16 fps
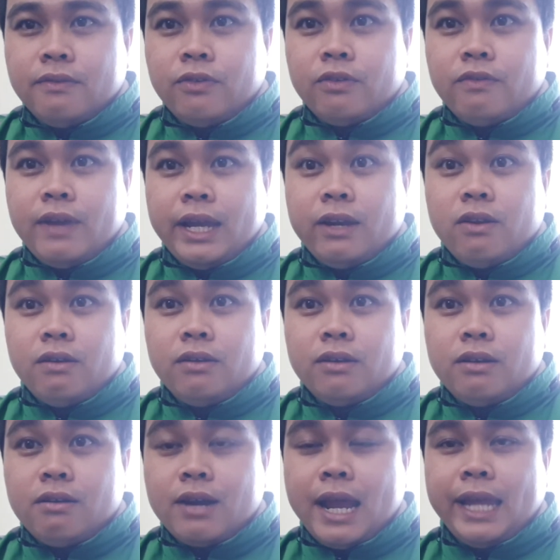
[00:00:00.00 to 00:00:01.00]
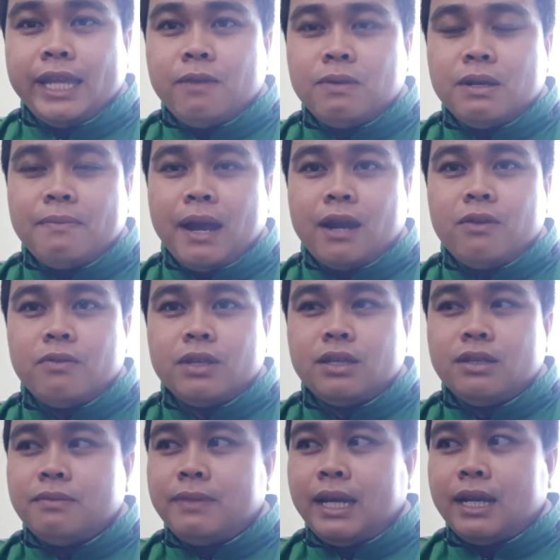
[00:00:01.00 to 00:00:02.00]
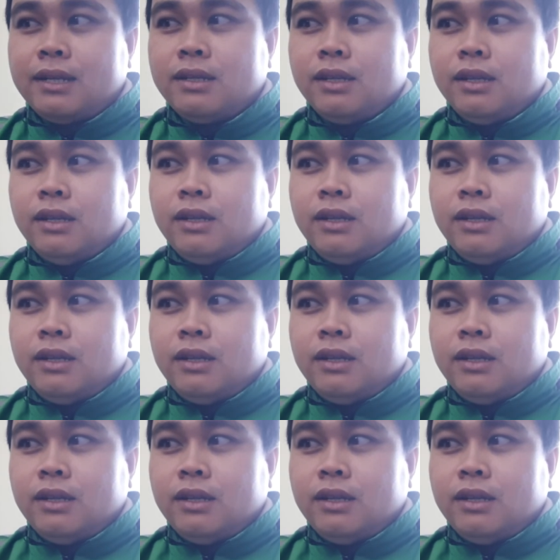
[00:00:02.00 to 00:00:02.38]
full face nó nó đầy nhóc cái mặt luôn như mấy anh